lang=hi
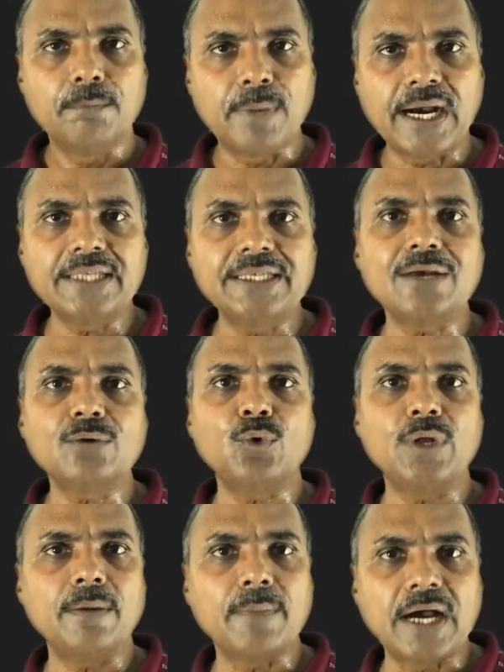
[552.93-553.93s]
भाजक
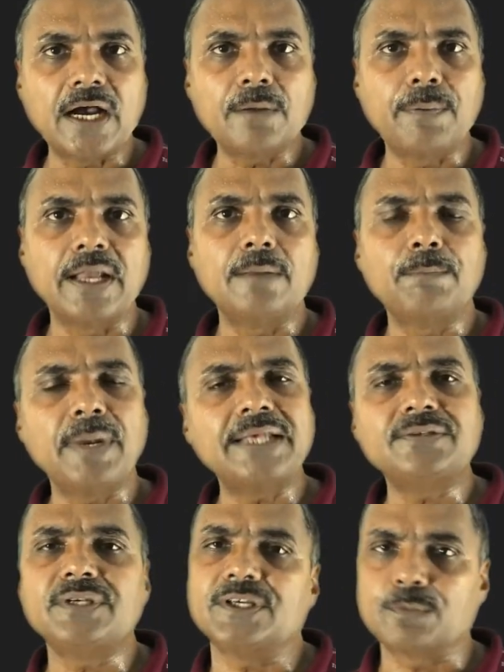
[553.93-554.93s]
गुणे भाग फल
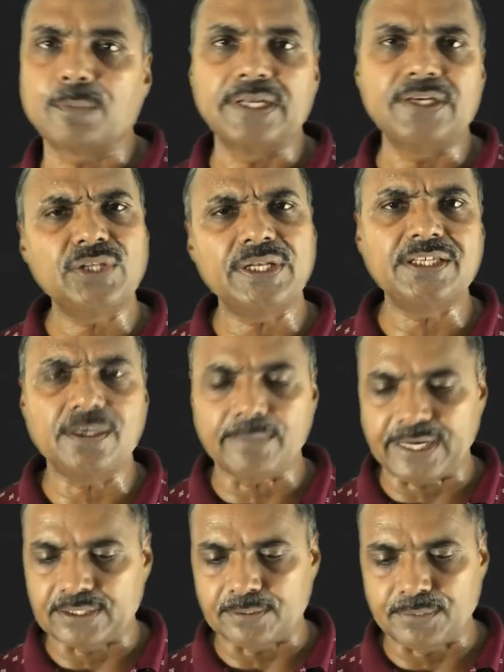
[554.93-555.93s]
प्लस शेष फल इतनी सी
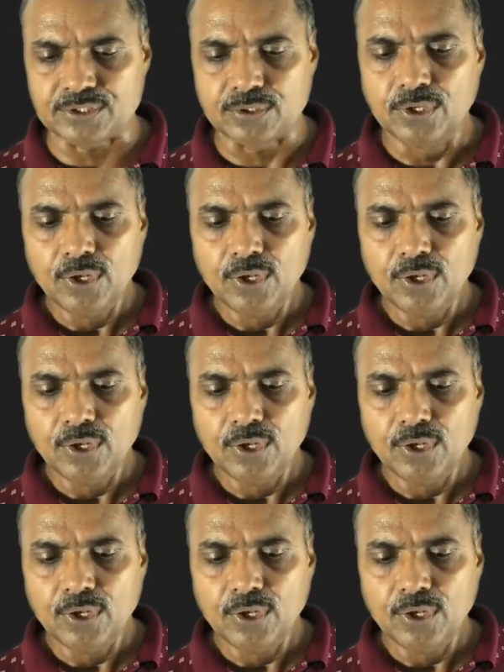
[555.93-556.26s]
बात है बस